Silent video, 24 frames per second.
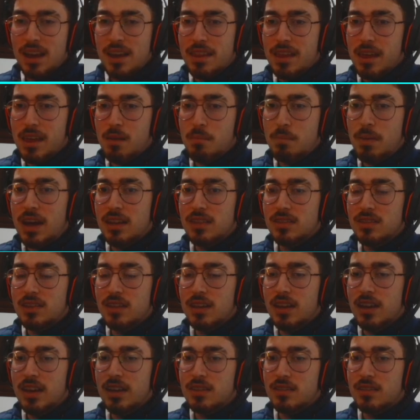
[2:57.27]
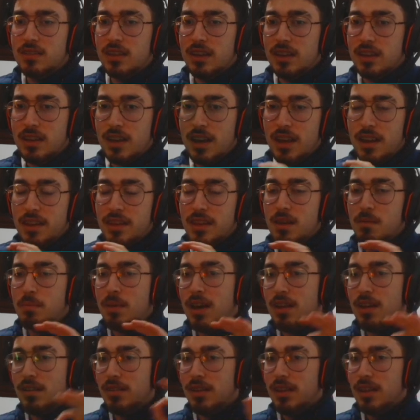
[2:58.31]
de pase este. El de
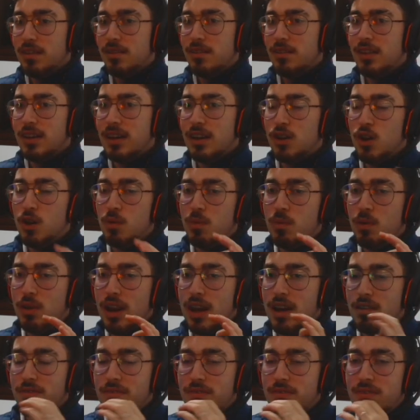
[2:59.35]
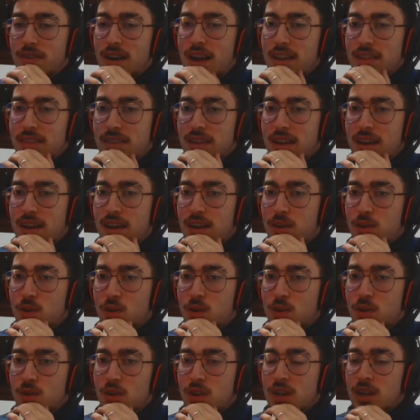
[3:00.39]
pase ese es como la falta
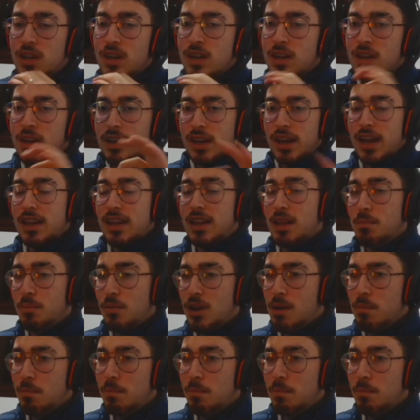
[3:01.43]
o. Que te pone